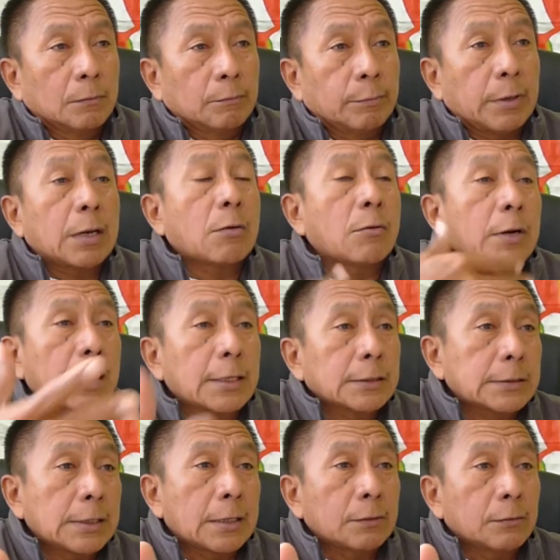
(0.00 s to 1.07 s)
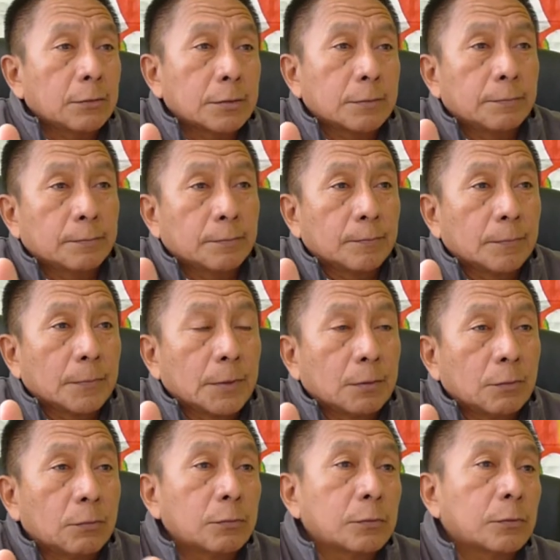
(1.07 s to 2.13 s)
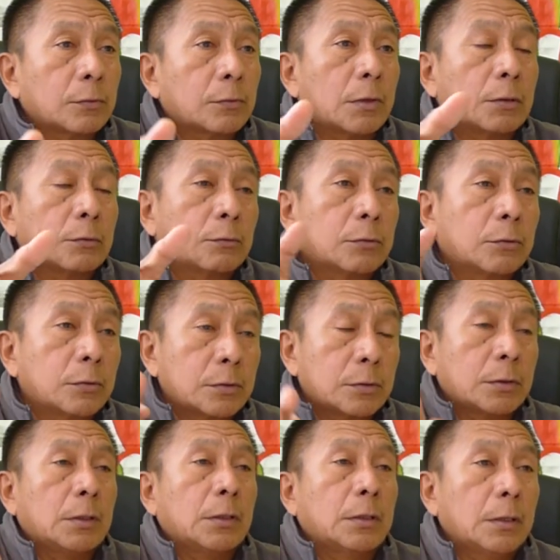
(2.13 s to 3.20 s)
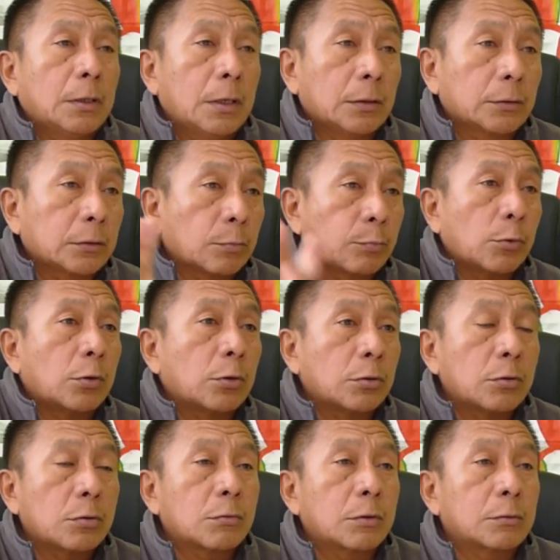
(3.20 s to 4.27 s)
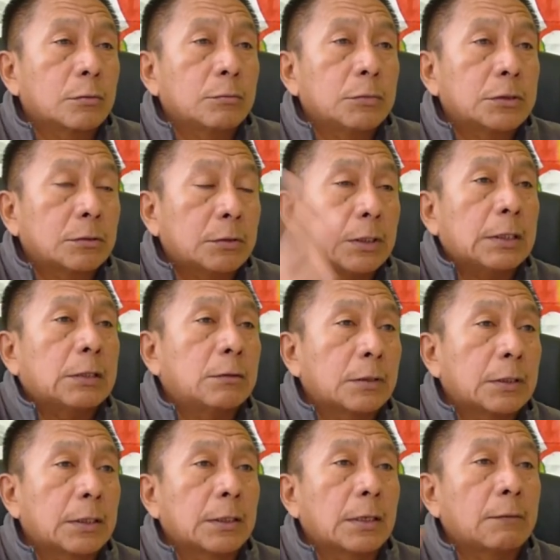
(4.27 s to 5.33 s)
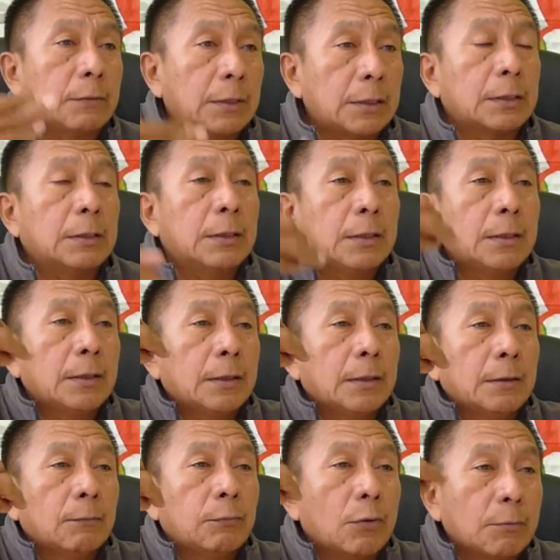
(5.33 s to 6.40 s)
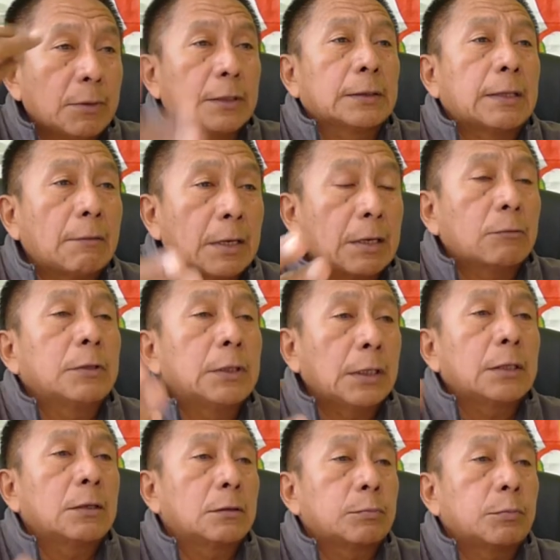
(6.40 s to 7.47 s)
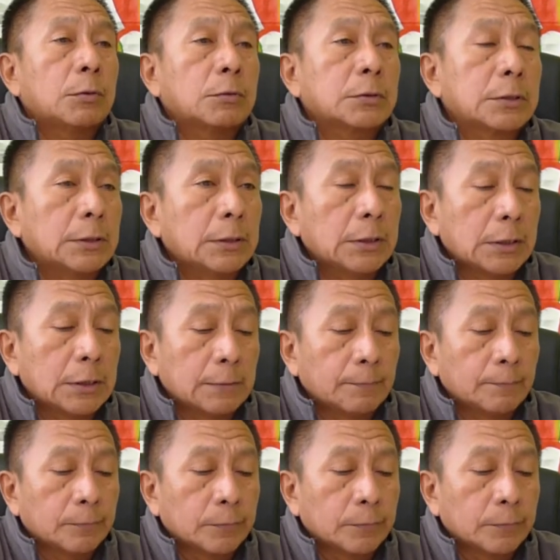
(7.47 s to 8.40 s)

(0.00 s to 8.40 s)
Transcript: para organizarnos junto con algunos antropólogos, con los misioneros que habían fomentado la unidad de los pueblos indígenas.